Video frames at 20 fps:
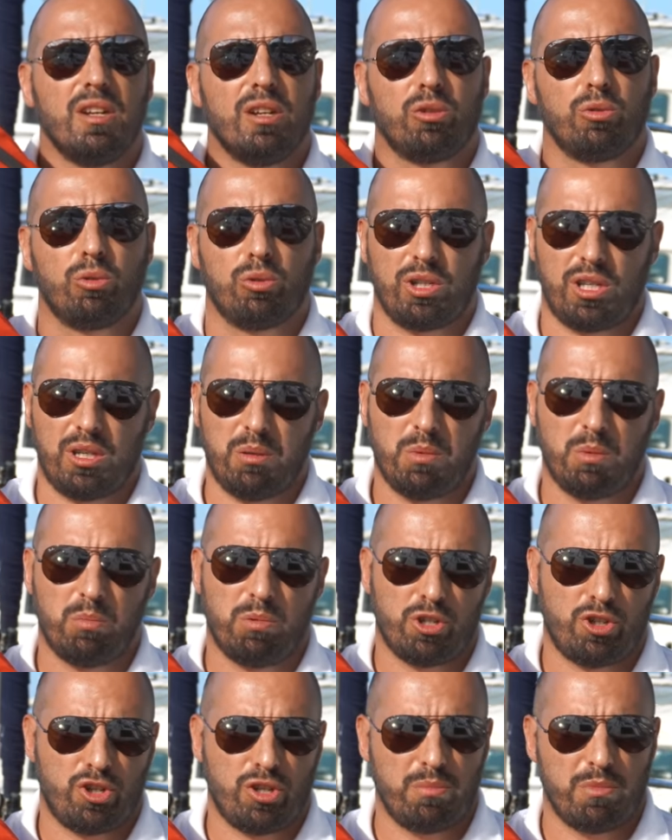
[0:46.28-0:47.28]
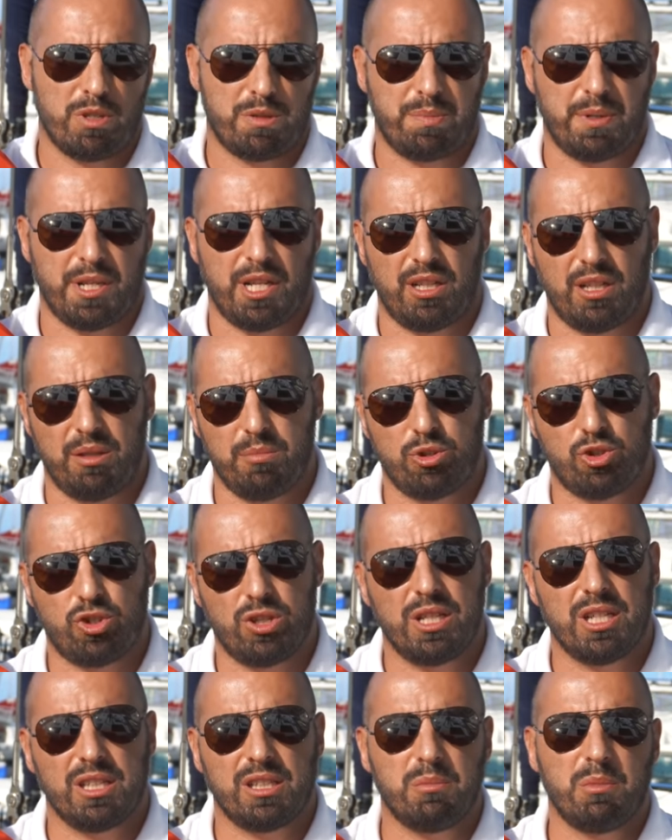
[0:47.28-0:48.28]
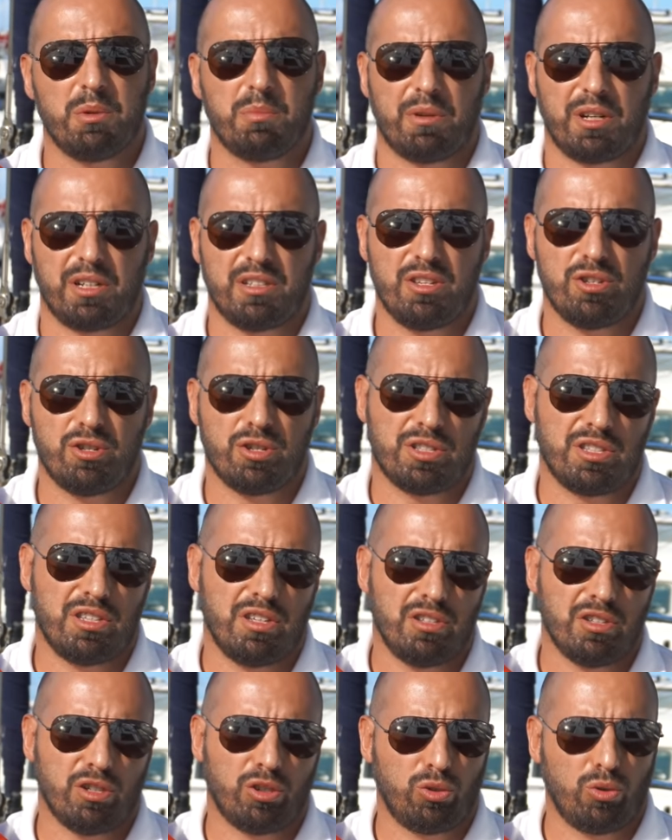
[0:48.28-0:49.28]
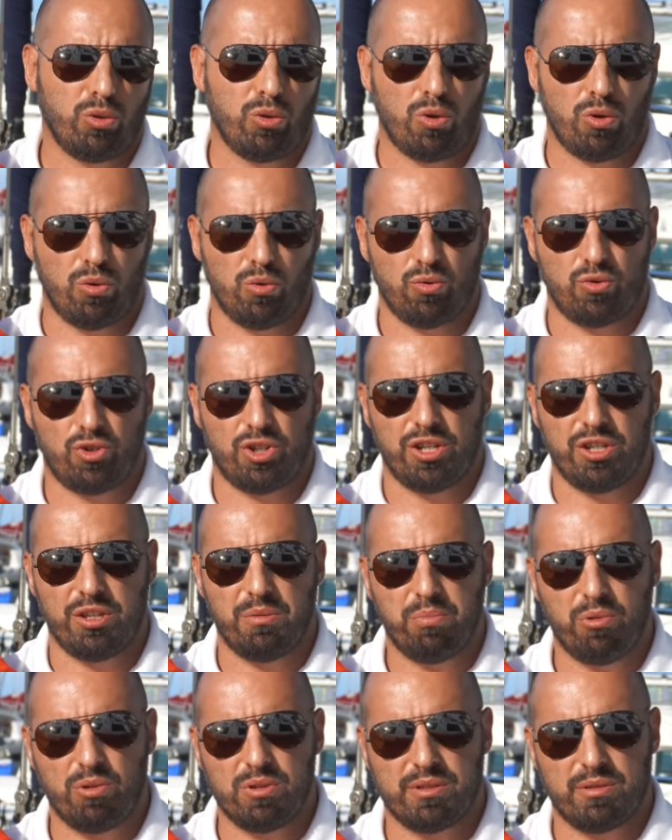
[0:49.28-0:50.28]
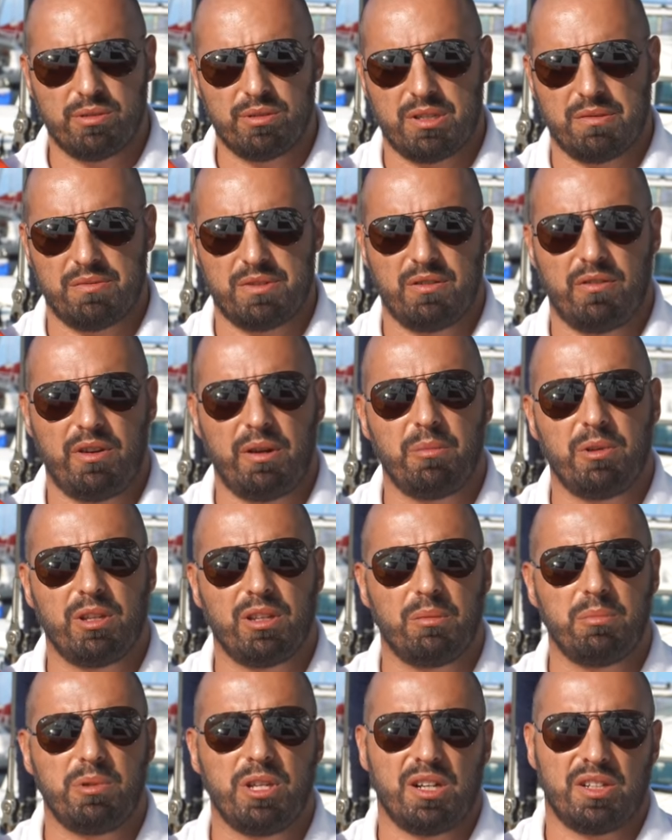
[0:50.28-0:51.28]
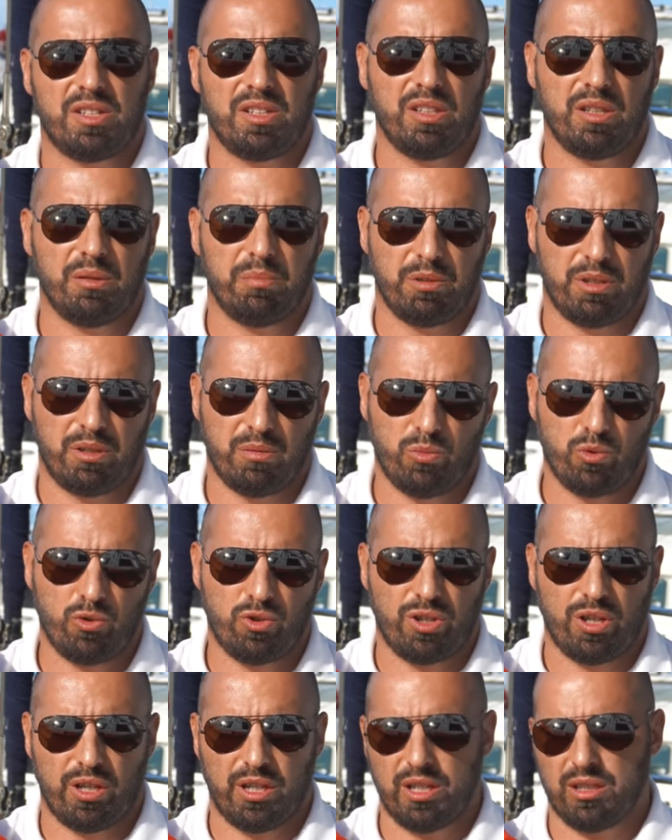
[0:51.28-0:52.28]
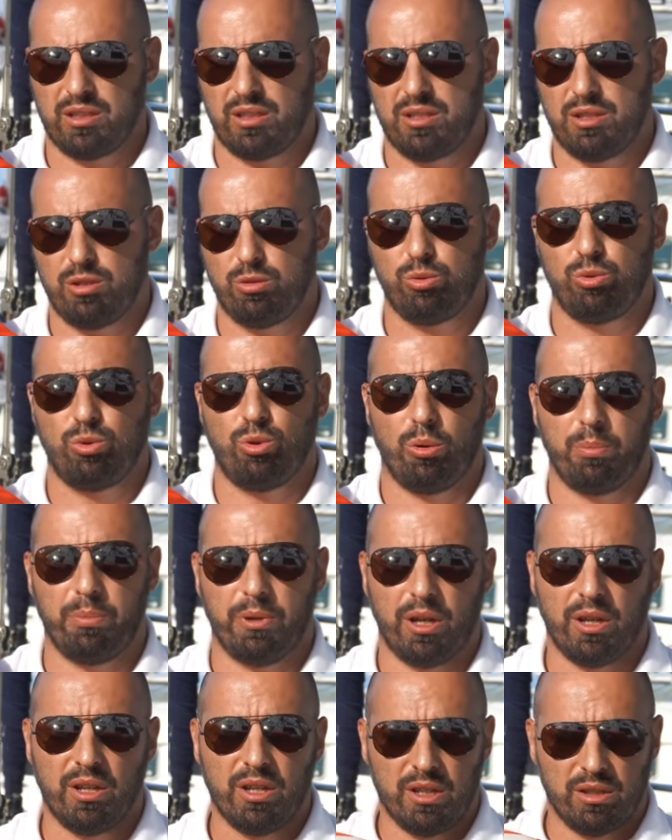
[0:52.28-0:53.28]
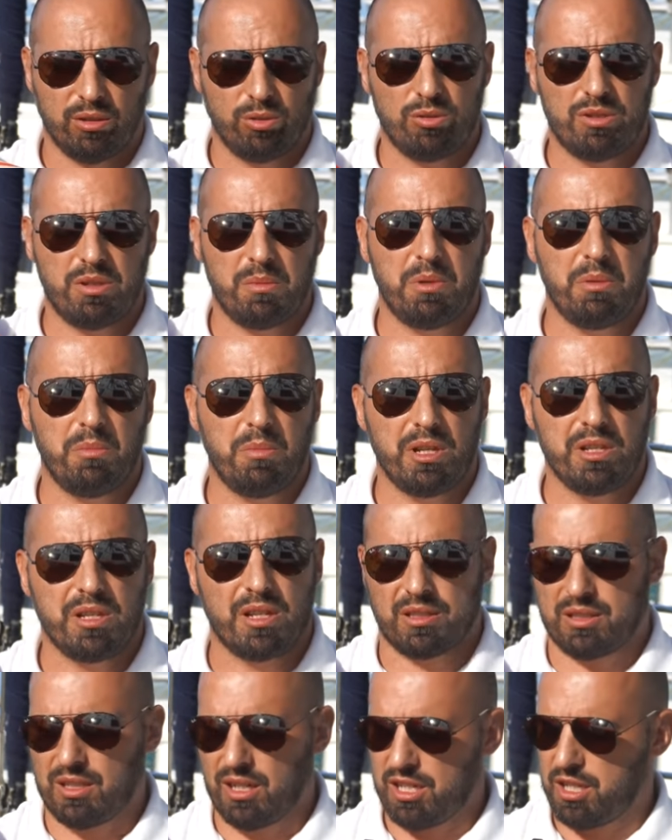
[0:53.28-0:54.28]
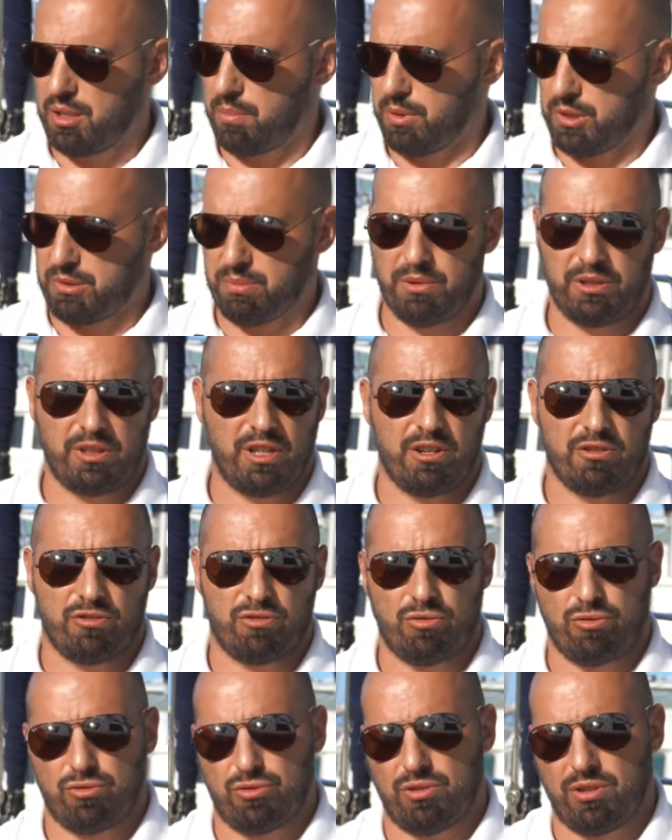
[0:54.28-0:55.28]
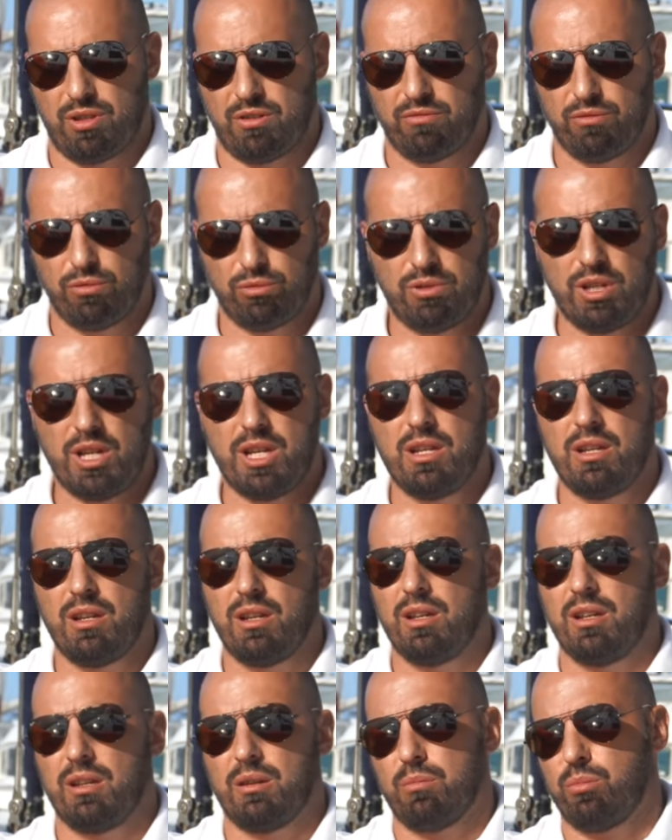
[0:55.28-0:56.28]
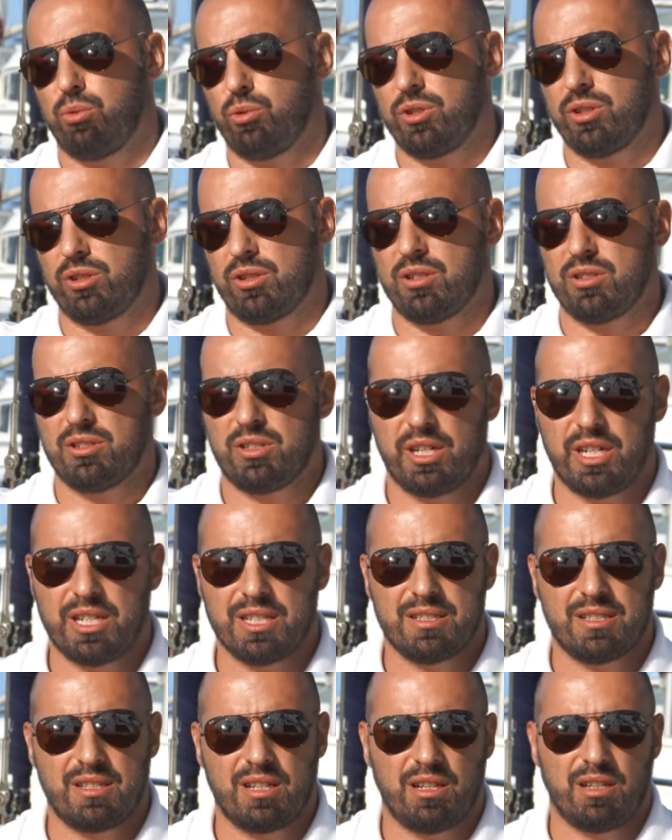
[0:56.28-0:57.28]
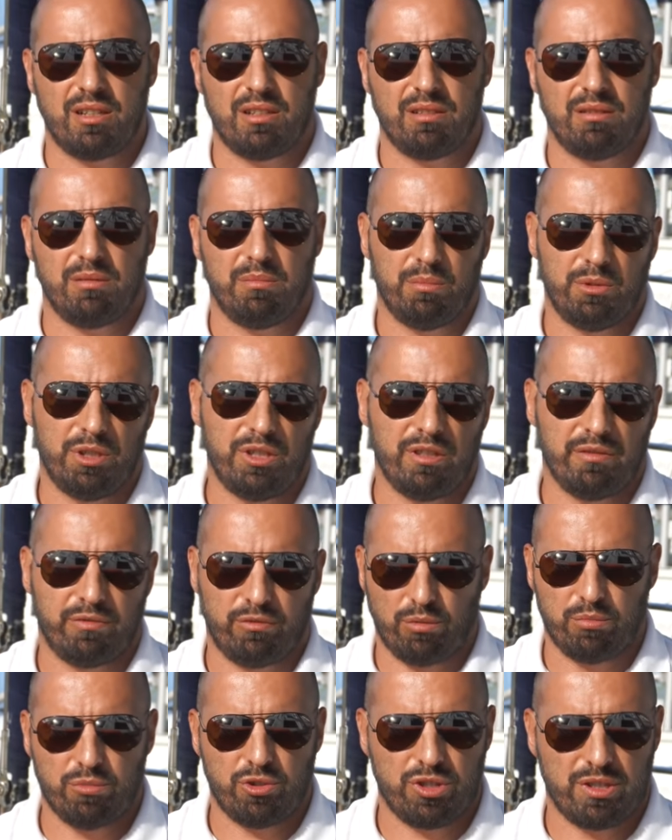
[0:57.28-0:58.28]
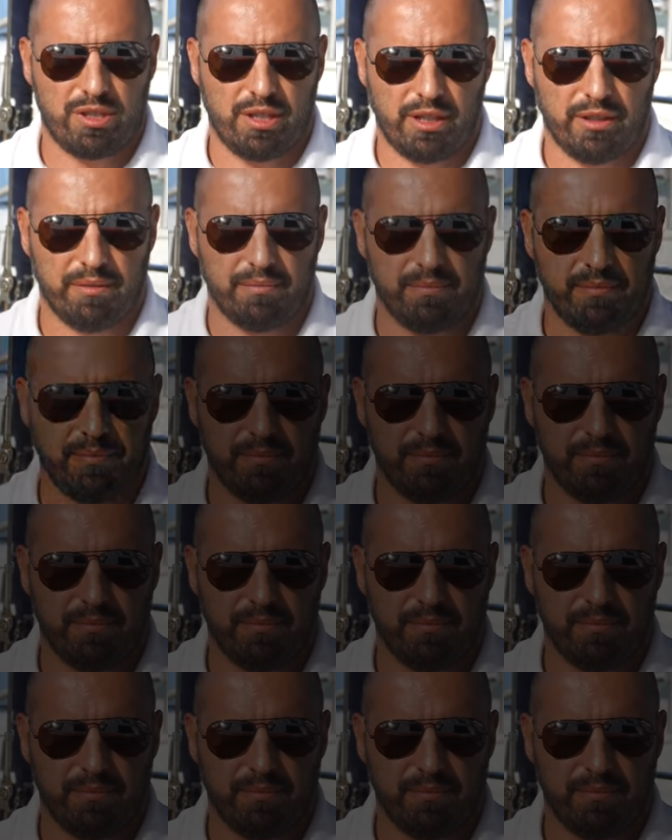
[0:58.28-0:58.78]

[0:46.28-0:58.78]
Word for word: Но такими большими спасательными жилетами практически никто уже не пользуется в современном яхтинге, потому что это неудобно. Но, тем не менее, открыть и посмотреть, что же там внутри, будет интересно мне в том числе.